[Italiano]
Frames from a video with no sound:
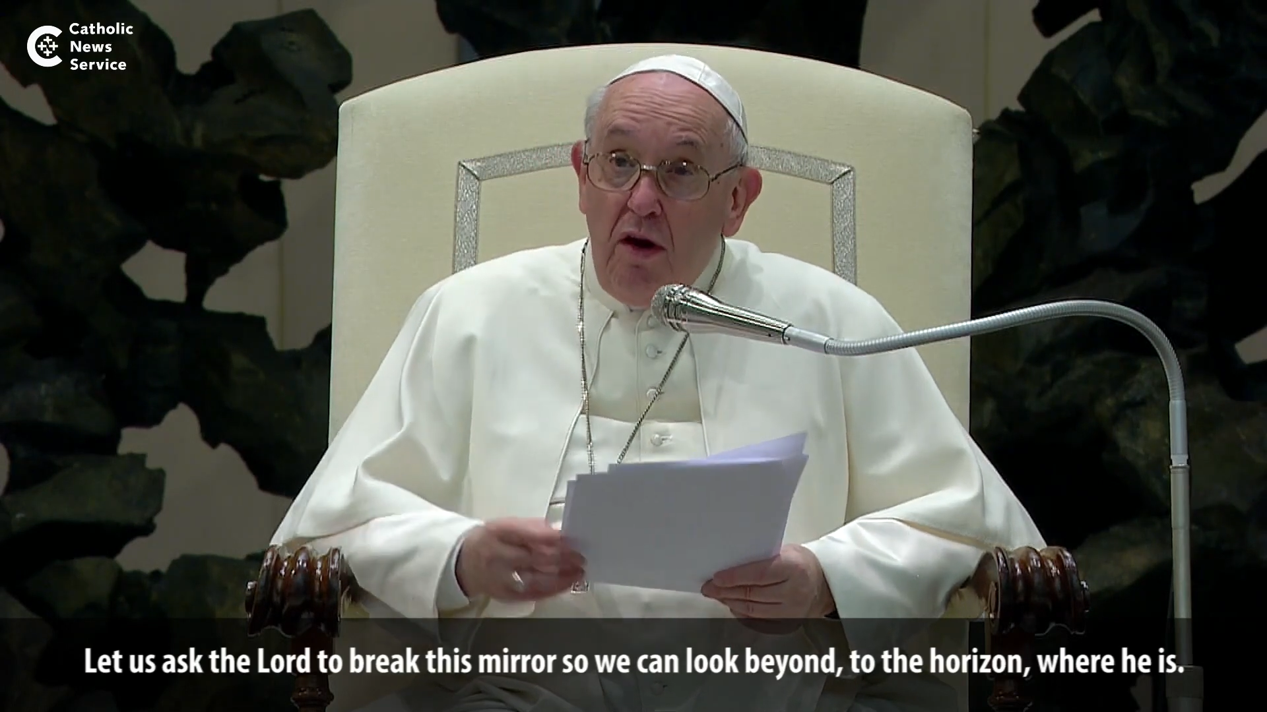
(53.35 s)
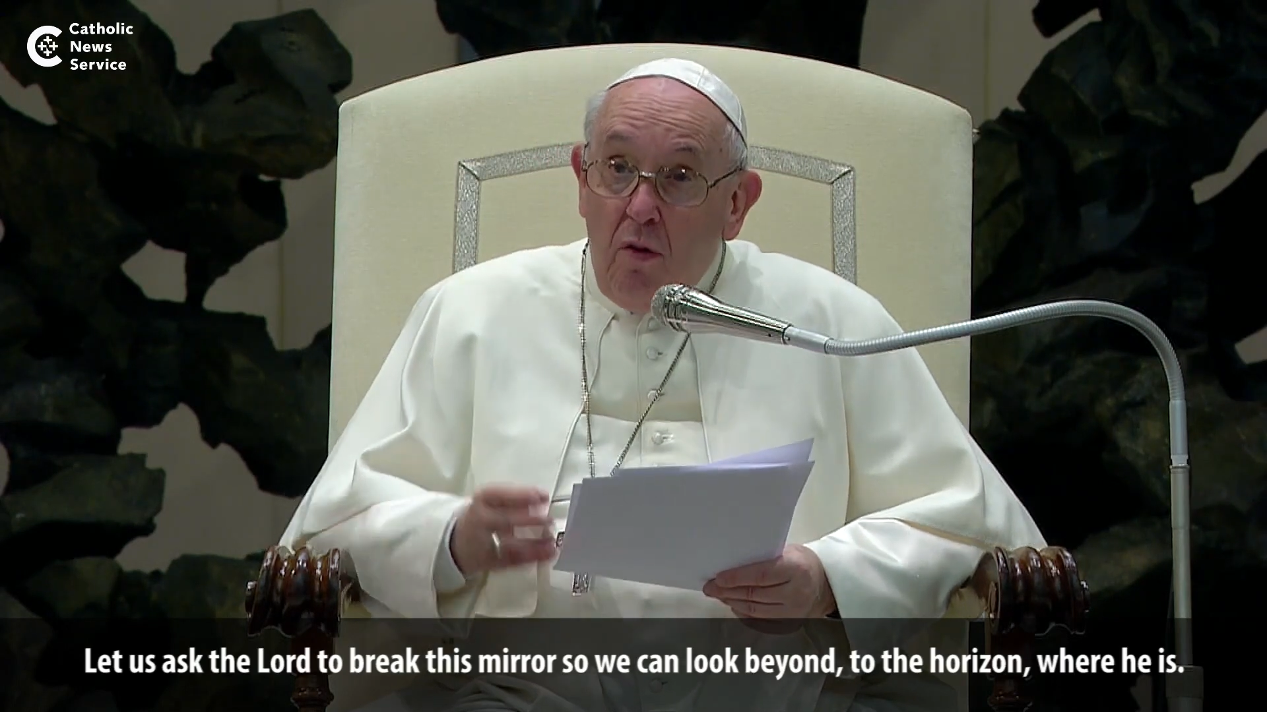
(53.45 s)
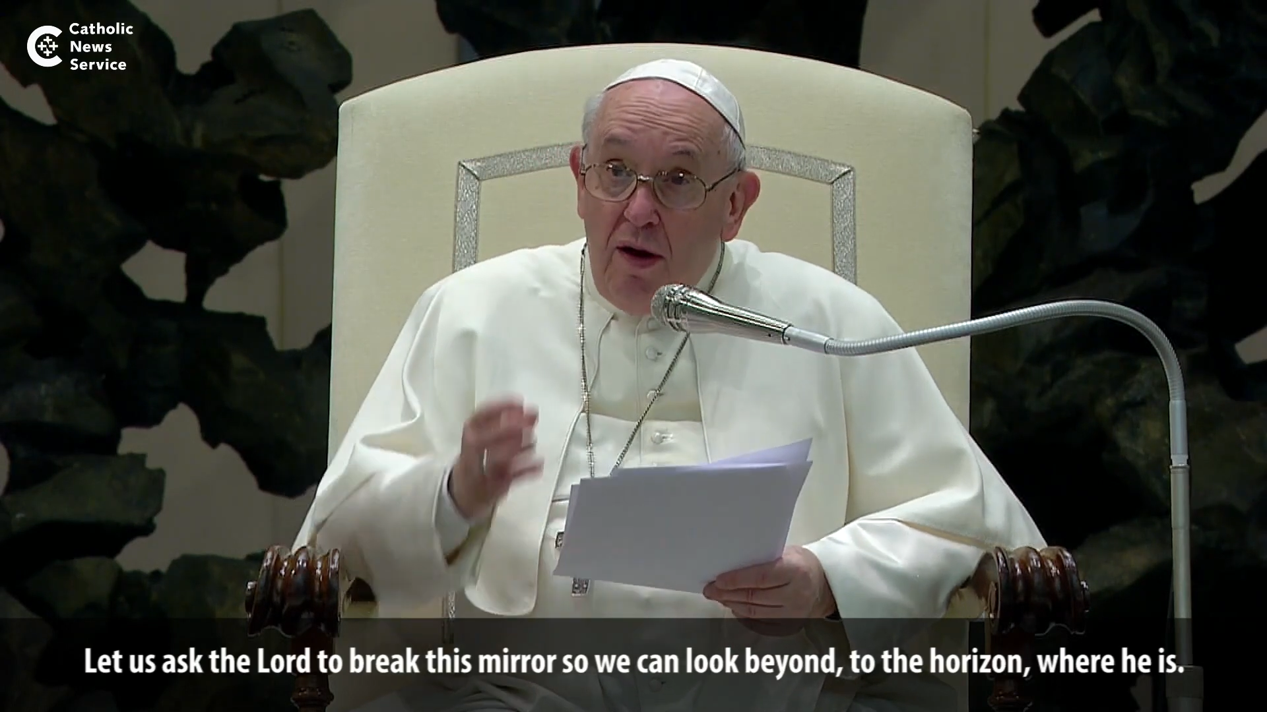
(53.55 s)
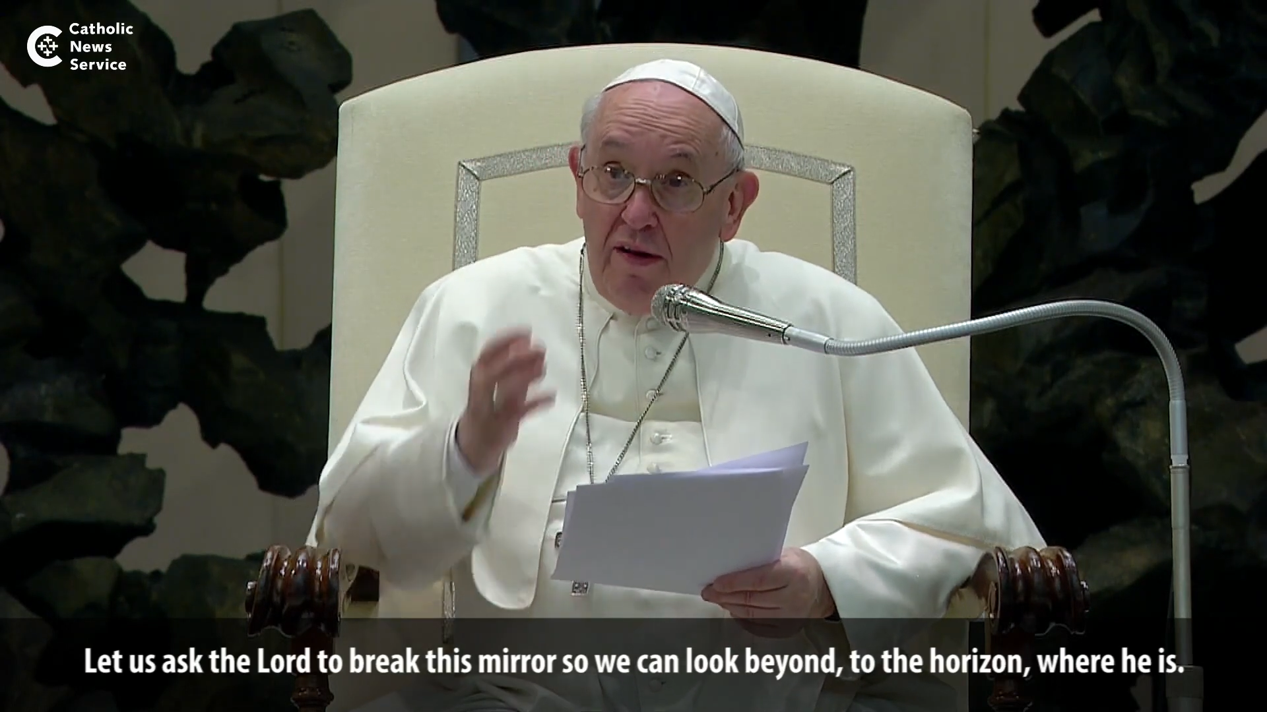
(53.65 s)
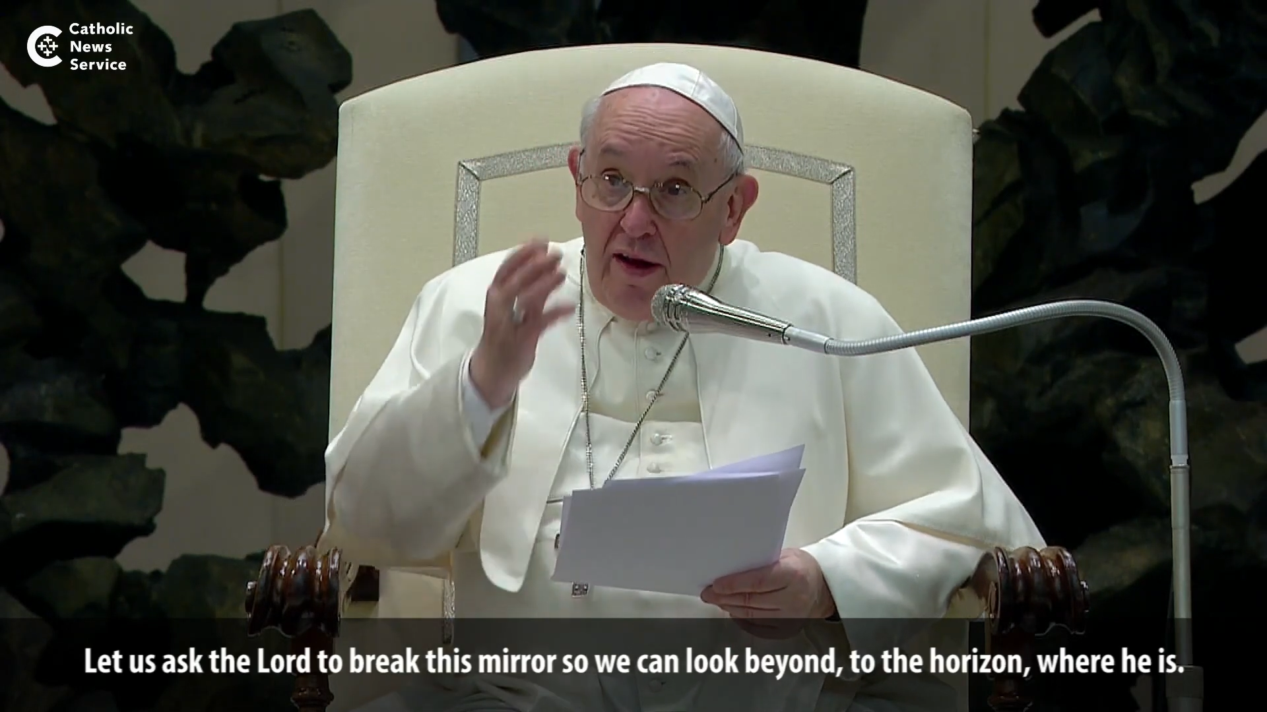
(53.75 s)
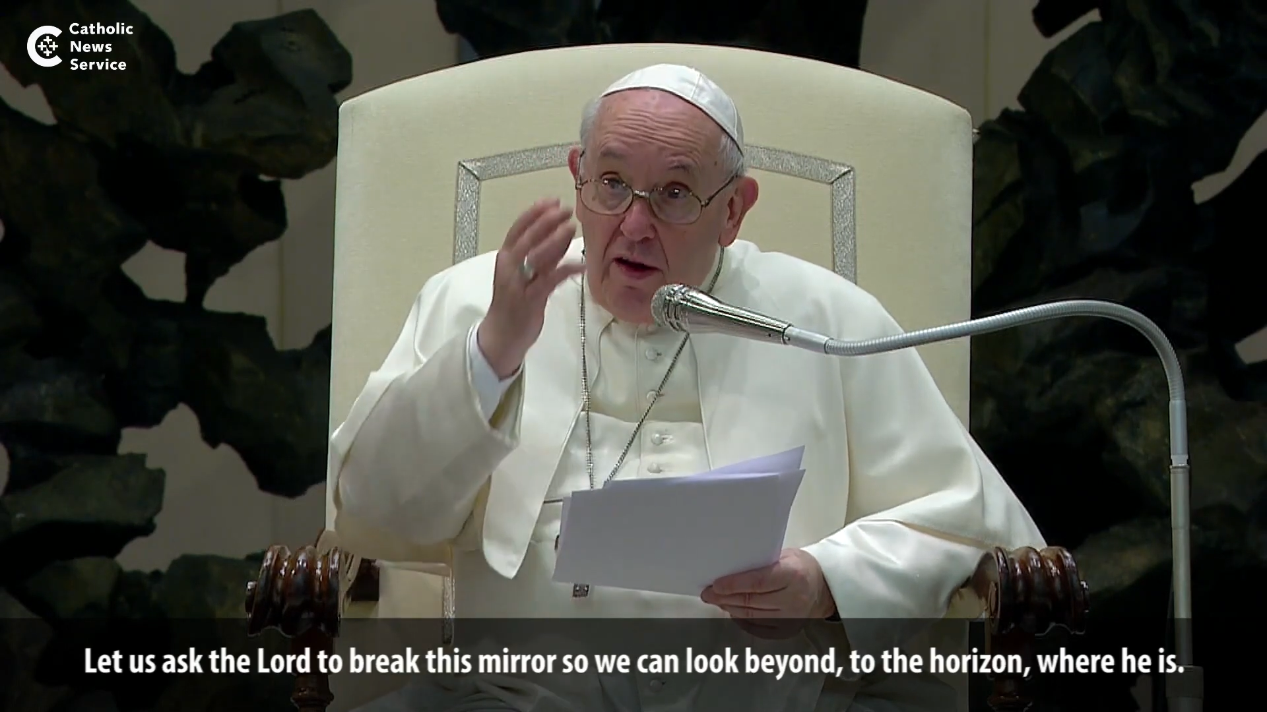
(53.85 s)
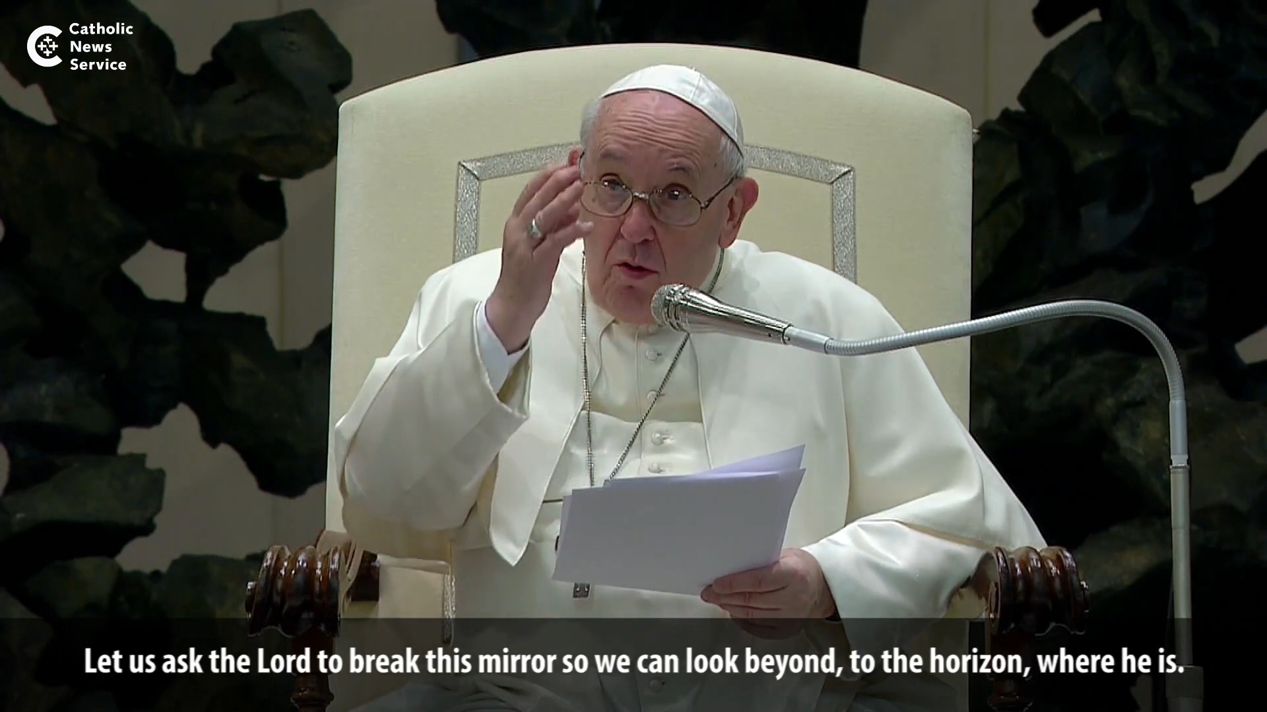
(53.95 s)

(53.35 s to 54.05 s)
e guardare